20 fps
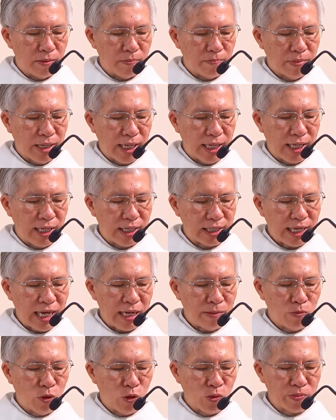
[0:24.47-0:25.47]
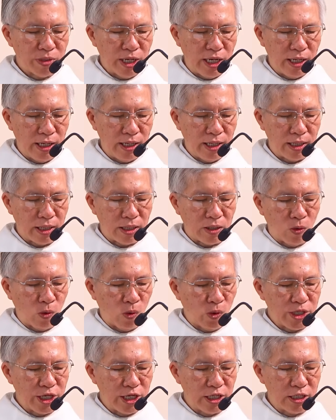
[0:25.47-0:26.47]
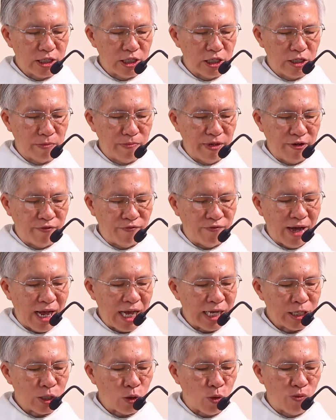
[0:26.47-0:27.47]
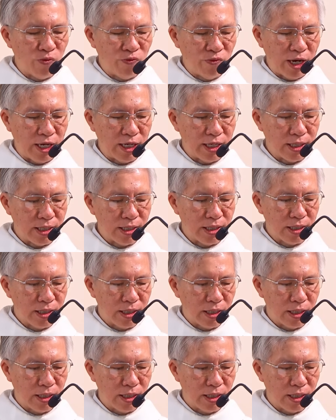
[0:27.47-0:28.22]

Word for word: Mà các môn đệ của những người biệt phái cũng vậy